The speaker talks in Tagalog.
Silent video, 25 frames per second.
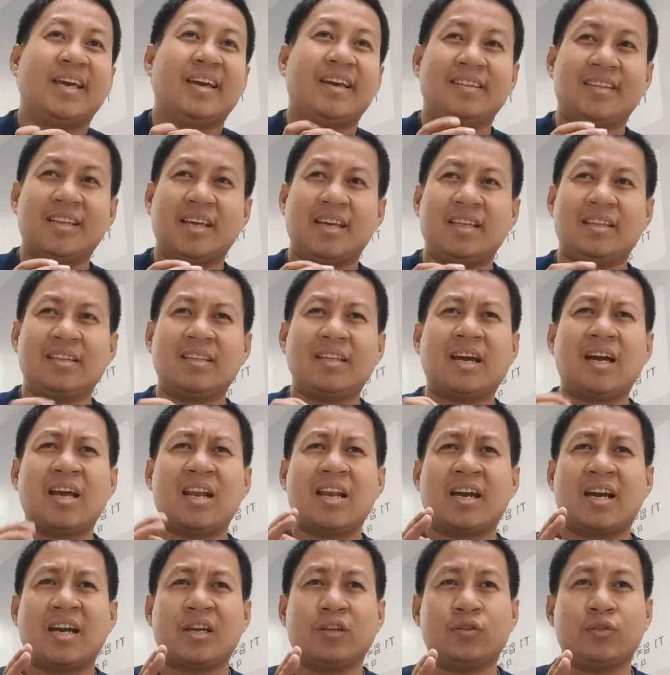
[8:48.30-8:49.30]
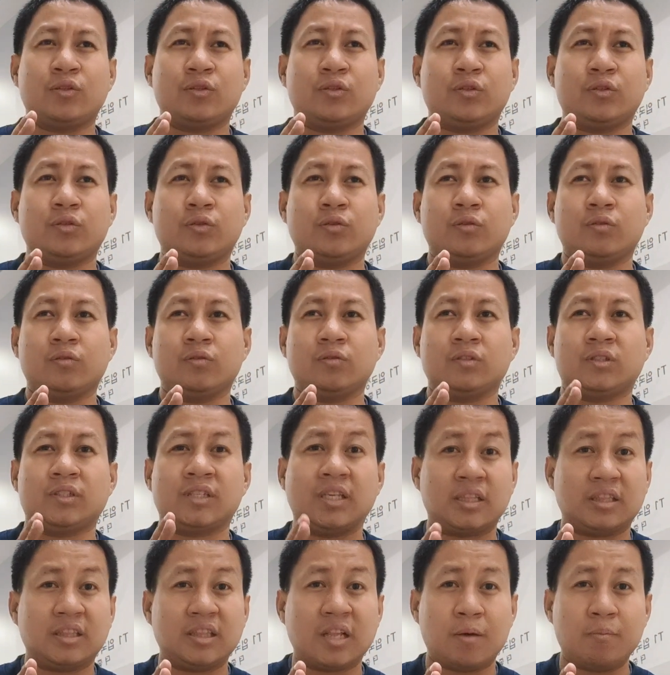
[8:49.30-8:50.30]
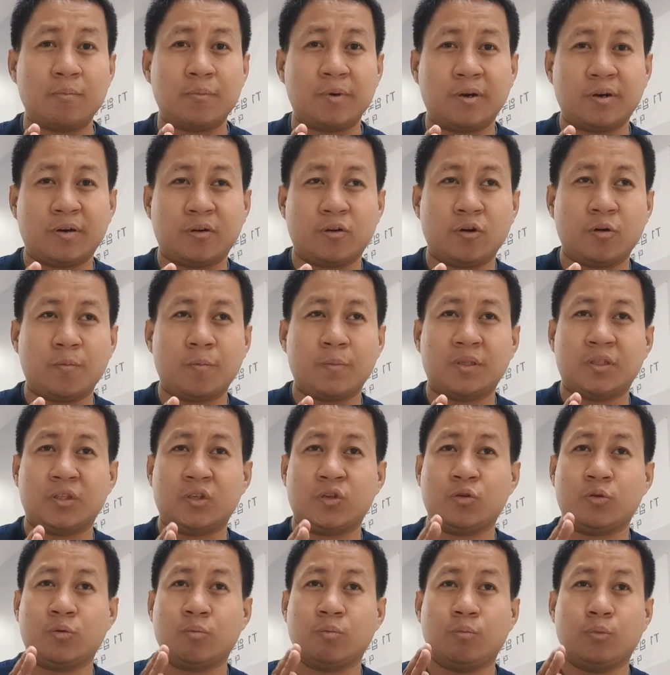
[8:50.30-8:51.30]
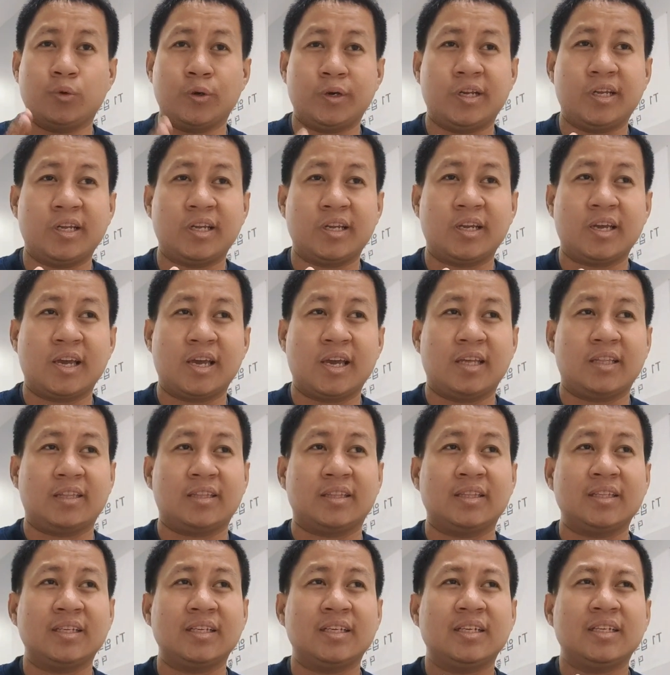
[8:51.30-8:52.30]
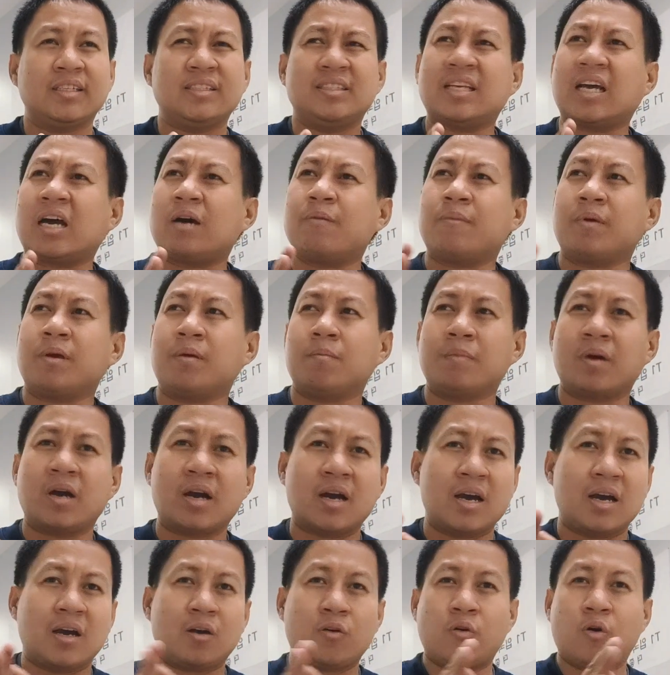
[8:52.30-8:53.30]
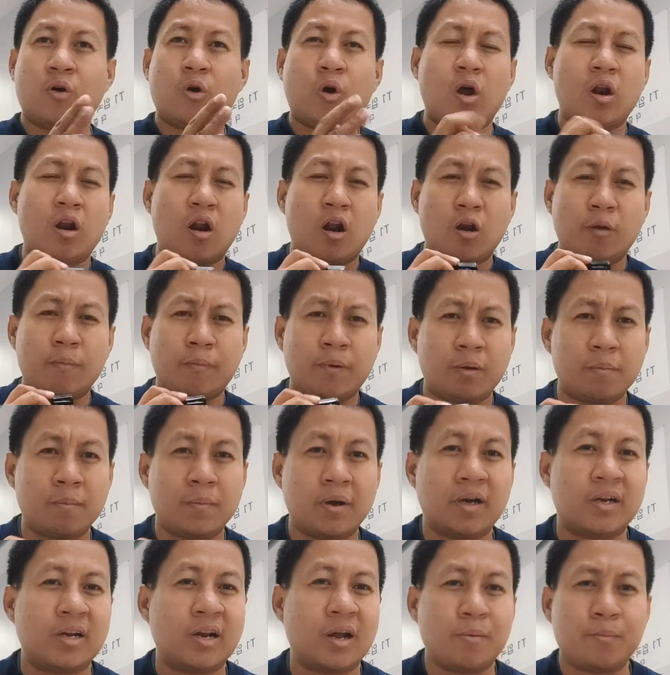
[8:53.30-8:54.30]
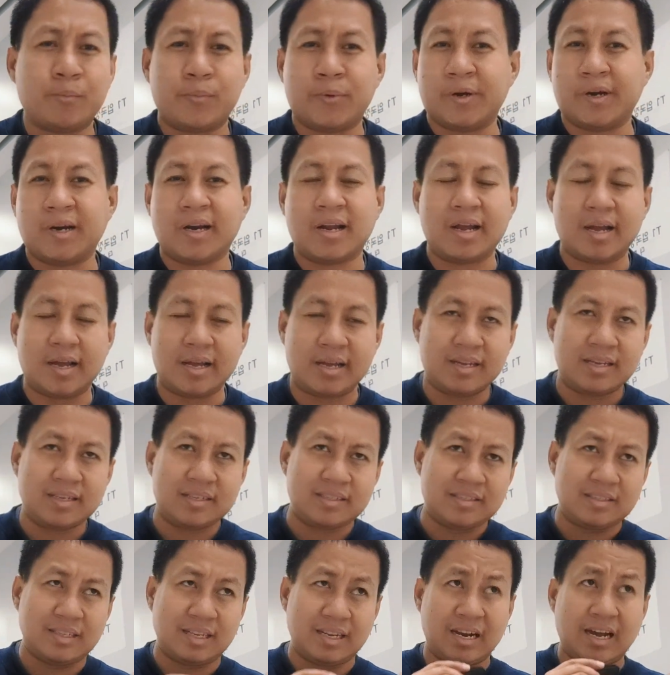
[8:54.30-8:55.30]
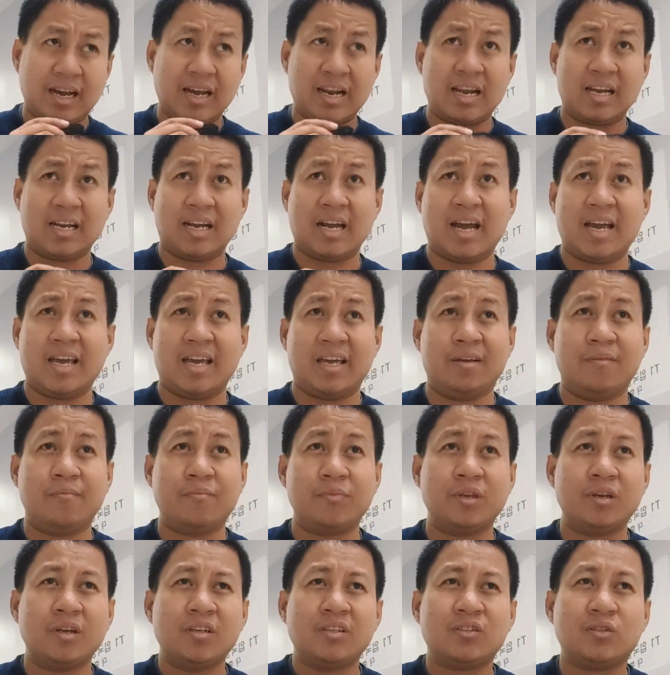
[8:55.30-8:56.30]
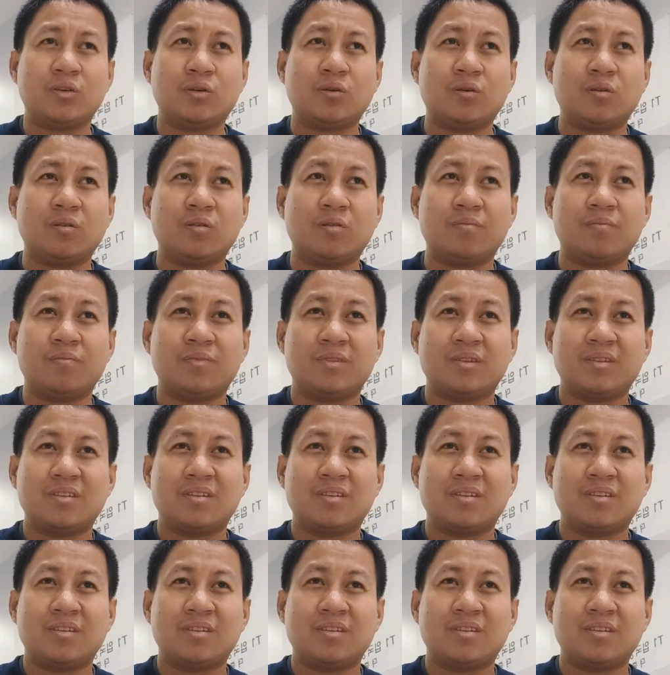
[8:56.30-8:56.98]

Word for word: And then nakalagay dun yung seat number ko pati yung boarding gate. Saka may mga kung ano-ano pang mga number na, na nakalagay. So